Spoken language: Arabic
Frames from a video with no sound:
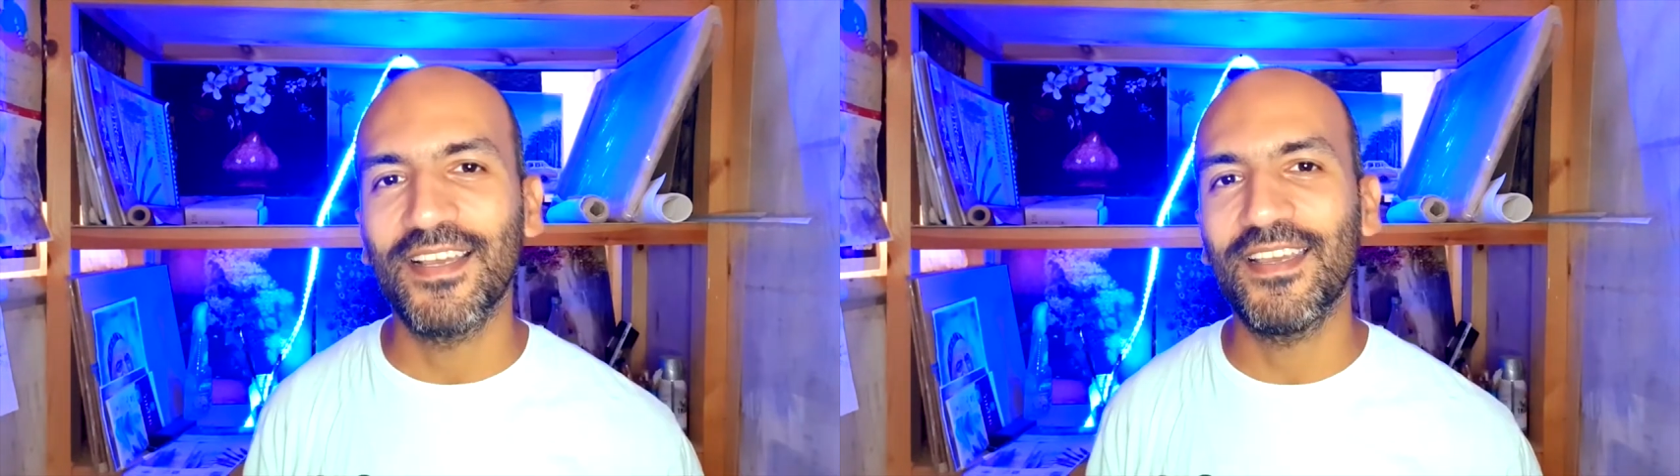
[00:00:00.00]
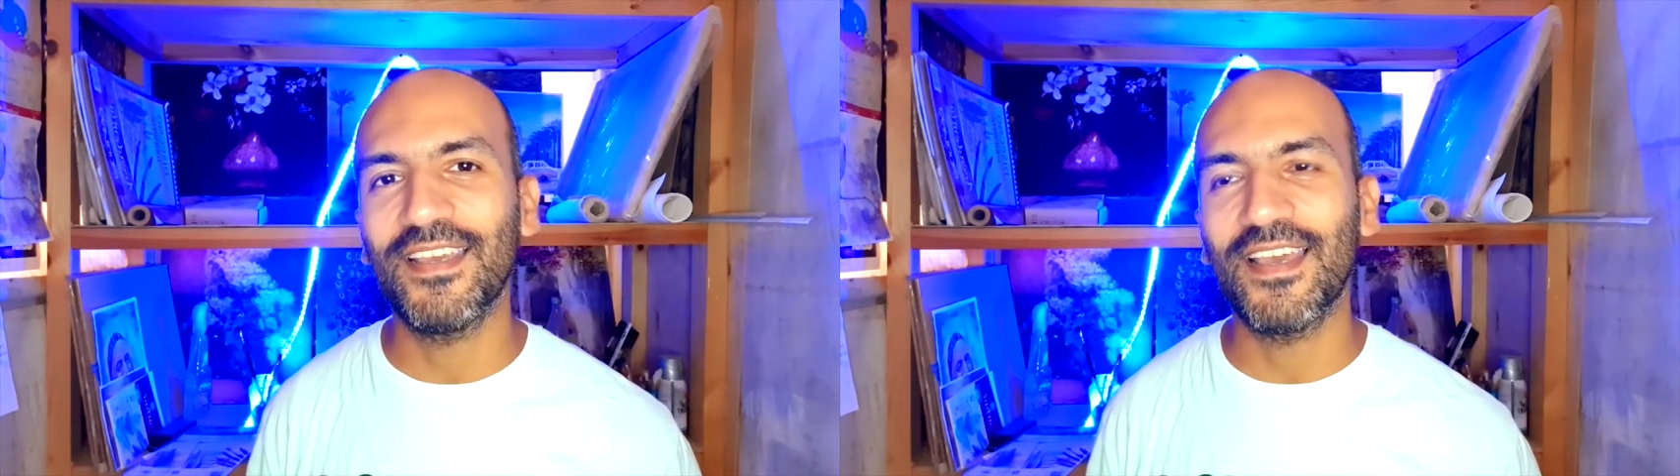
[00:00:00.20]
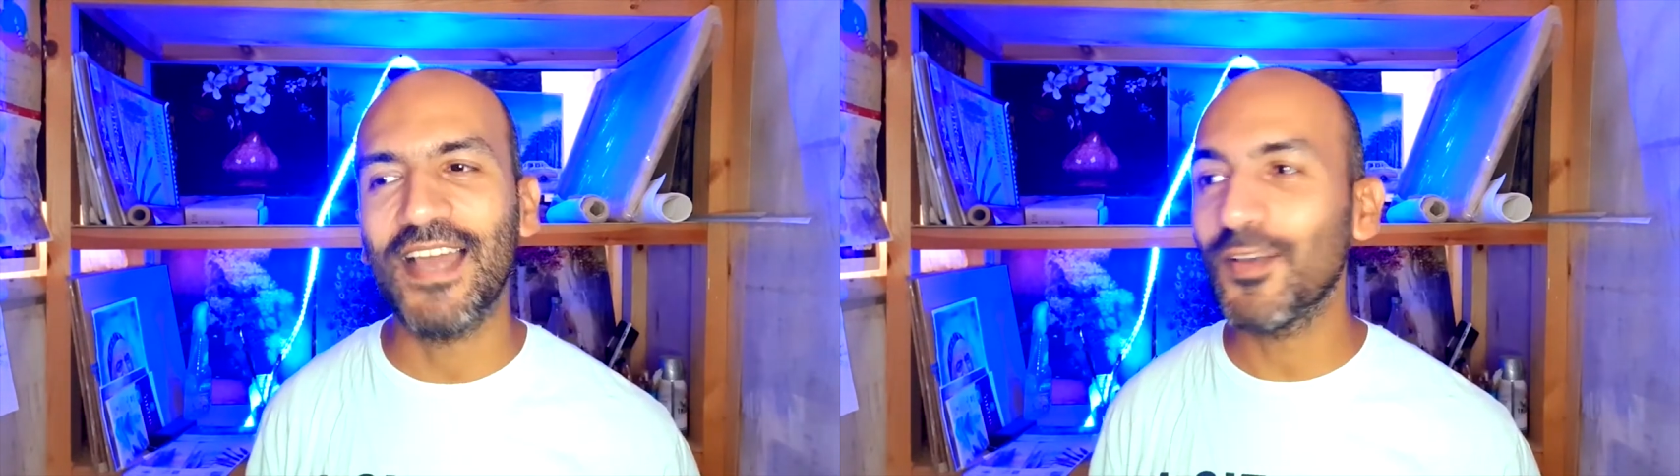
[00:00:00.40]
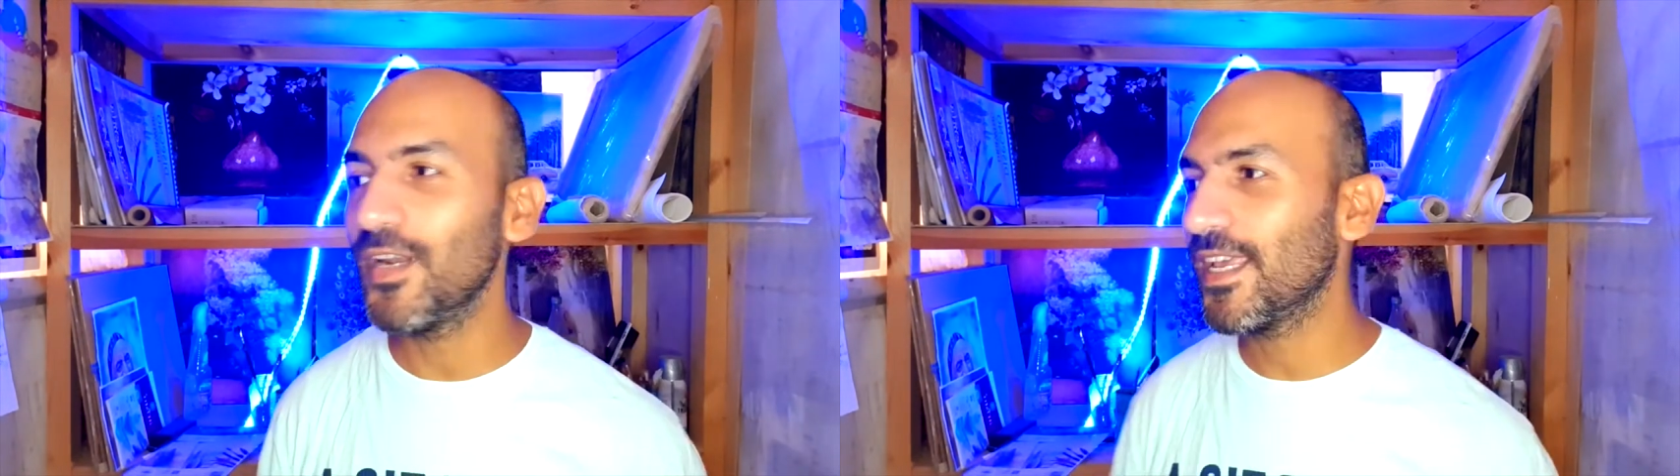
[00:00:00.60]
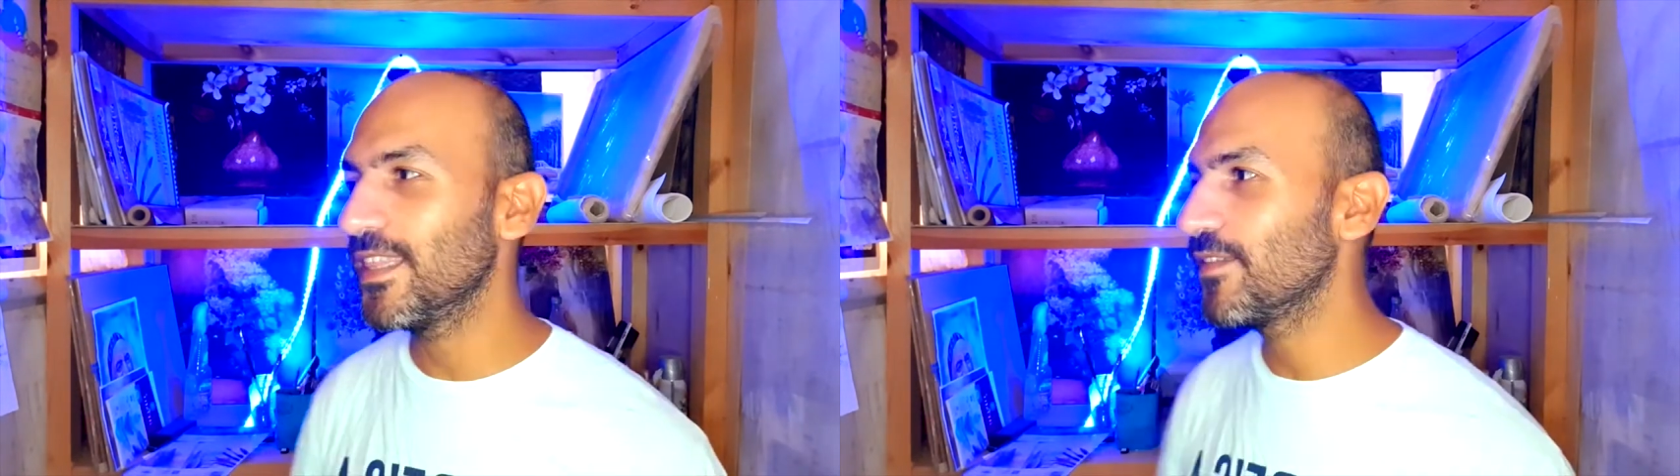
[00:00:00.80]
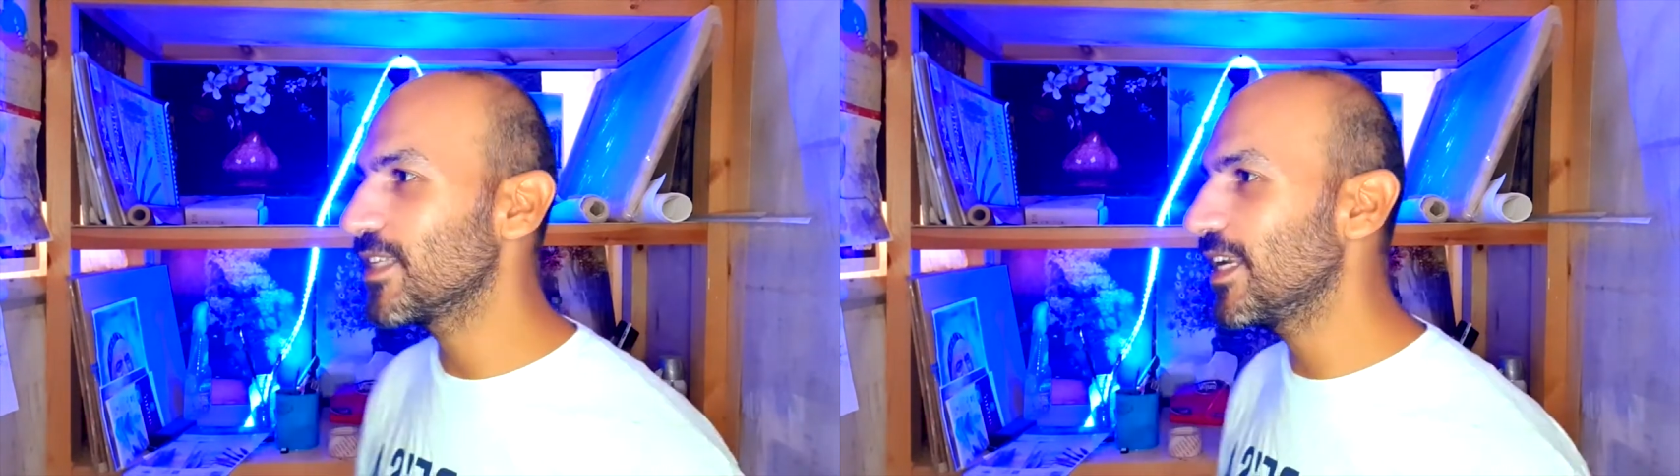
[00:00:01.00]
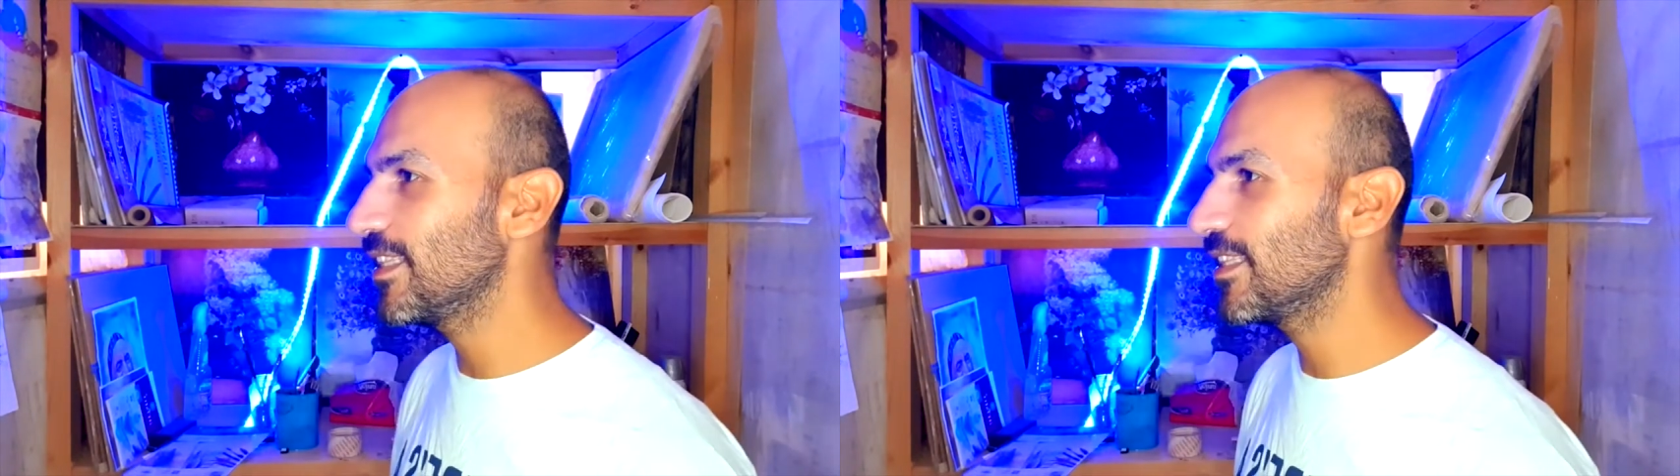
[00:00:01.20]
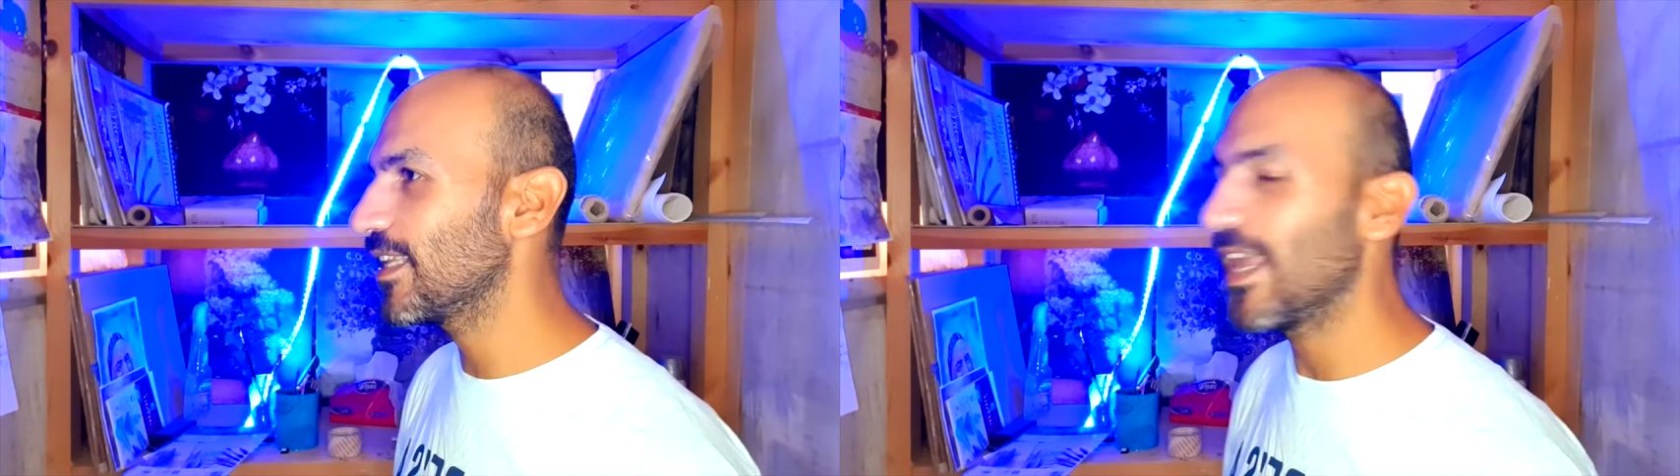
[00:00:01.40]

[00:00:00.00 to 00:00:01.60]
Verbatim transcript: آه عايز اقول لك ان في سنه